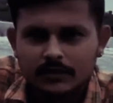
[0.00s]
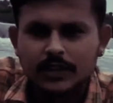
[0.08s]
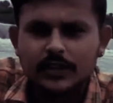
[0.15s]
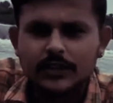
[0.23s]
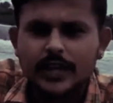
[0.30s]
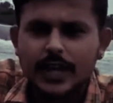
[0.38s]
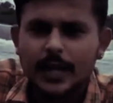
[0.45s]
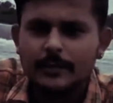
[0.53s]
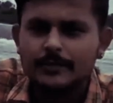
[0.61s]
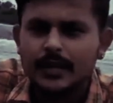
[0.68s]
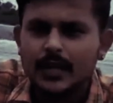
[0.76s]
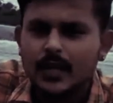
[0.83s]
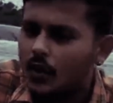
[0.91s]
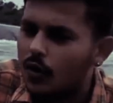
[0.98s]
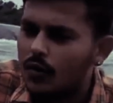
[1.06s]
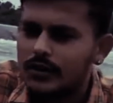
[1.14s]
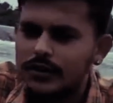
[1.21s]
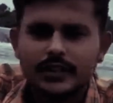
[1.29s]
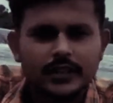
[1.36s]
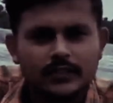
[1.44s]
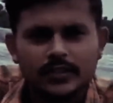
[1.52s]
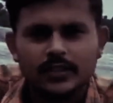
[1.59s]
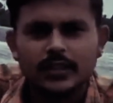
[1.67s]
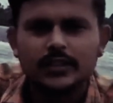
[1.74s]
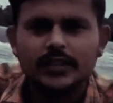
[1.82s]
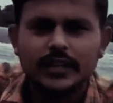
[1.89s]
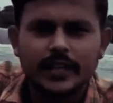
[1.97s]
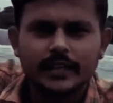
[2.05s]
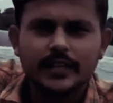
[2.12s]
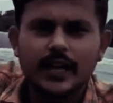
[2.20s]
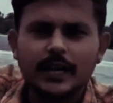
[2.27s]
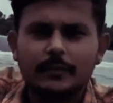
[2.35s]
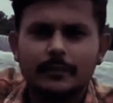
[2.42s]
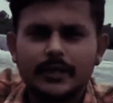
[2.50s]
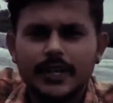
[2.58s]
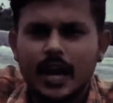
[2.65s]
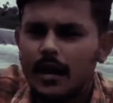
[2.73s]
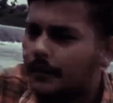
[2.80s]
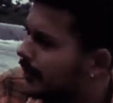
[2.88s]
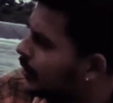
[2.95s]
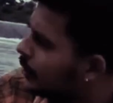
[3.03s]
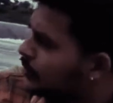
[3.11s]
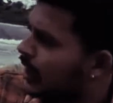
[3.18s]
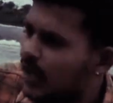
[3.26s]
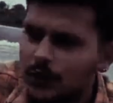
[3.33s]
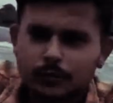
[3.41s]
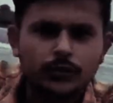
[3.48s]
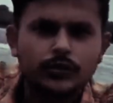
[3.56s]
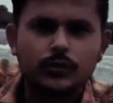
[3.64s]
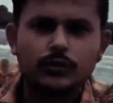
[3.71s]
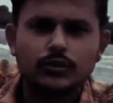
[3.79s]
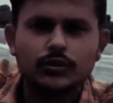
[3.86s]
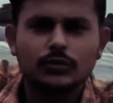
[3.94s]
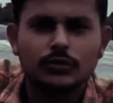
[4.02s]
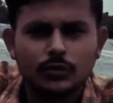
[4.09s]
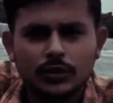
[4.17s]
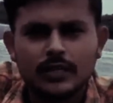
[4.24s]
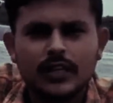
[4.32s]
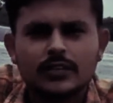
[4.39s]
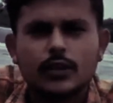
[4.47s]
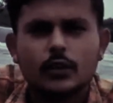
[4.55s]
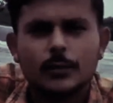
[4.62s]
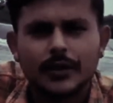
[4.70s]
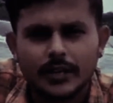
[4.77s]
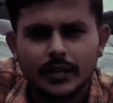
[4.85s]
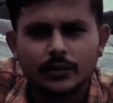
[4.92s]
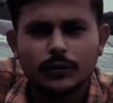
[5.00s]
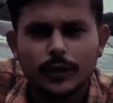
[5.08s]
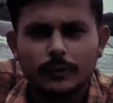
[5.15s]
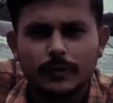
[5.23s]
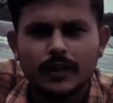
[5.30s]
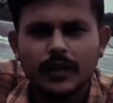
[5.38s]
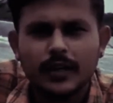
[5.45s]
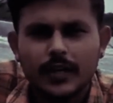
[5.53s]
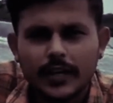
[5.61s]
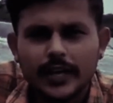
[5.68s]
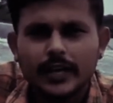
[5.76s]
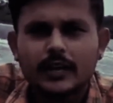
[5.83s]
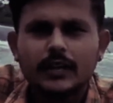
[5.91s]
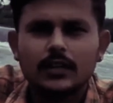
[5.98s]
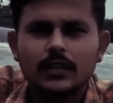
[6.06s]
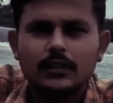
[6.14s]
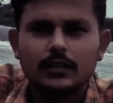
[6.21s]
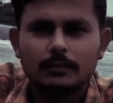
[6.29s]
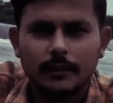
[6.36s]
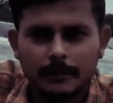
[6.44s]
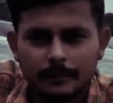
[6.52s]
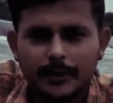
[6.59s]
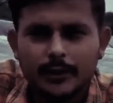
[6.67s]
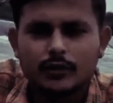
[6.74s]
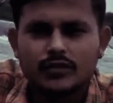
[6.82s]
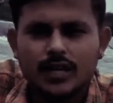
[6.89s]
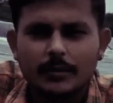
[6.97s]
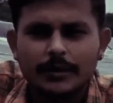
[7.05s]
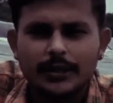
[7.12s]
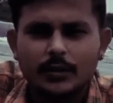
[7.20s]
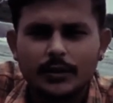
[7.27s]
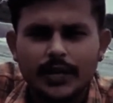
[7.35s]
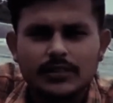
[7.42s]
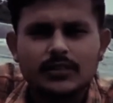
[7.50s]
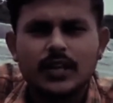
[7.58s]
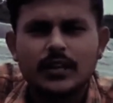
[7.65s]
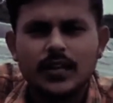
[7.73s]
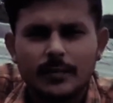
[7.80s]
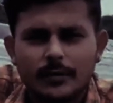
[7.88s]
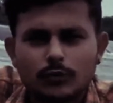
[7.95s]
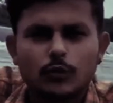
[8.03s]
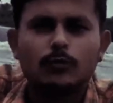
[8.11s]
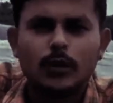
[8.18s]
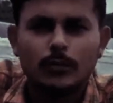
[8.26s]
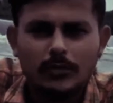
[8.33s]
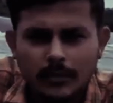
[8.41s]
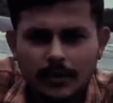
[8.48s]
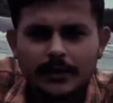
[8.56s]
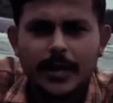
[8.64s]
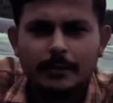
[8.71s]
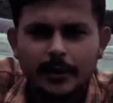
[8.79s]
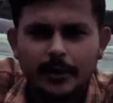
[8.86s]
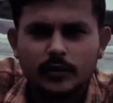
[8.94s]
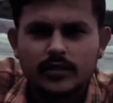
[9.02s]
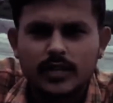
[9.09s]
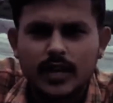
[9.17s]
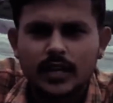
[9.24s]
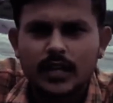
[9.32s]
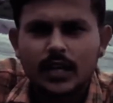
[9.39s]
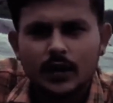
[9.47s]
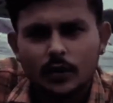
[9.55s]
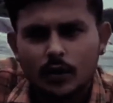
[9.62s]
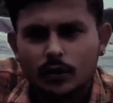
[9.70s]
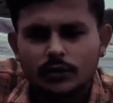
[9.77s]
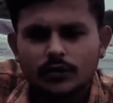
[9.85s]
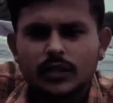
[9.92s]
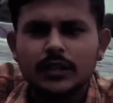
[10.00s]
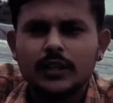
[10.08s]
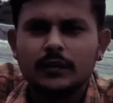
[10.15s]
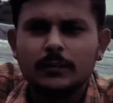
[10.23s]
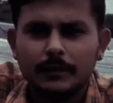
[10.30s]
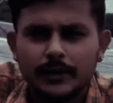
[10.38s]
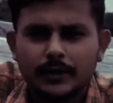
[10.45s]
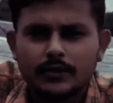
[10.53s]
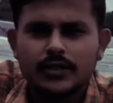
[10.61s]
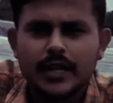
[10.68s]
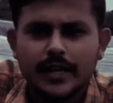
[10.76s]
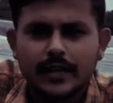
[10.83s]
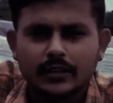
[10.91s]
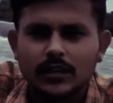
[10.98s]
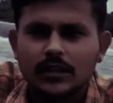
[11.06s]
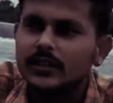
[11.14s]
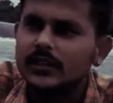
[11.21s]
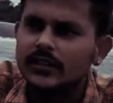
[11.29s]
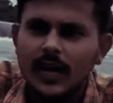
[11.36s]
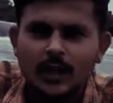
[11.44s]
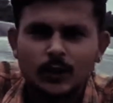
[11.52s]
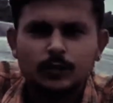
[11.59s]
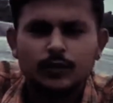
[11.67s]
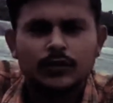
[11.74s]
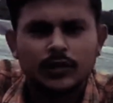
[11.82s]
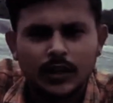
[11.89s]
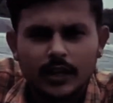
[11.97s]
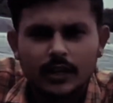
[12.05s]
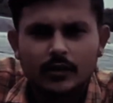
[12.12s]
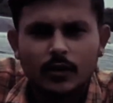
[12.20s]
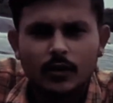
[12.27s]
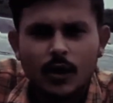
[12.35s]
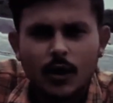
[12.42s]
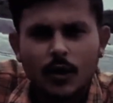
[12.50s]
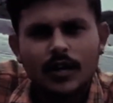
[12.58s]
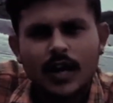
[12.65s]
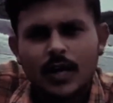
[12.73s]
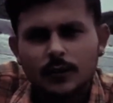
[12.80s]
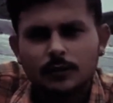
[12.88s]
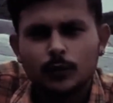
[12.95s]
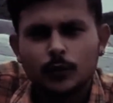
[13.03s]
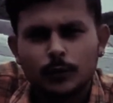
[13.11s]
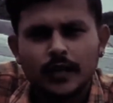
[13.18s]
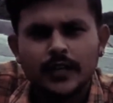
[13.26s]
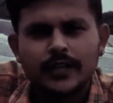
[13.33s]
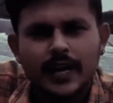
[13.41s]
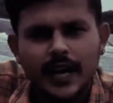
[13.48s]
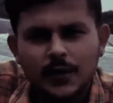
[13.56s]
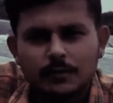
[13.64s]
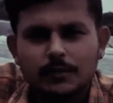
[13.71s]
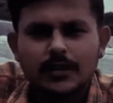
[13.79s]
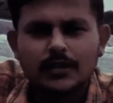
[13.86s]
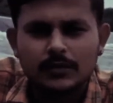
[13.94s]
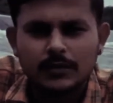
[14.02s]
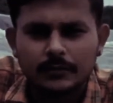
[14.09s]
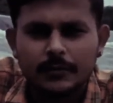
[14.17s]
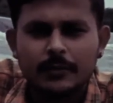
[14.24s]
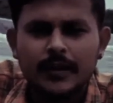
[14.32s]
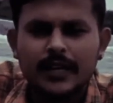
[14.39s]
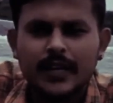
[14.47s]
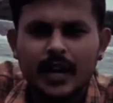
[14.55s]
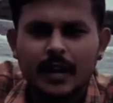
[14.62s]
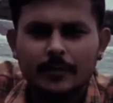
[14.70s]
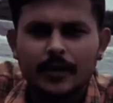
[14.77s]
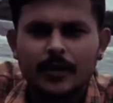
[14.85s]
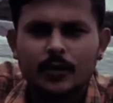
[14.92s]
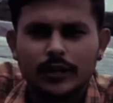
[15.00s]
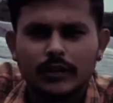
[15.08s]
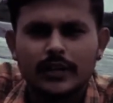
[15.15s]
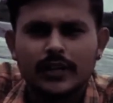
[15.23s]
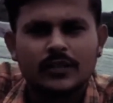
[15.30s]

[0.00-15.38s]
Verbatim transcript: नदी है और इसी नदी के किनारे पर यहाँ पर ही आसपुर से कुछ 10 किलोमीटर की दूरी पर एक परियोजना बनी हुई है जिसका नाम है सोमकमलामा डैम परियोजना और उसी परियोजना के तहत इस आसपुर नगर को और आसपुर उपखंड के आसपास में यहाँ पर होने वाले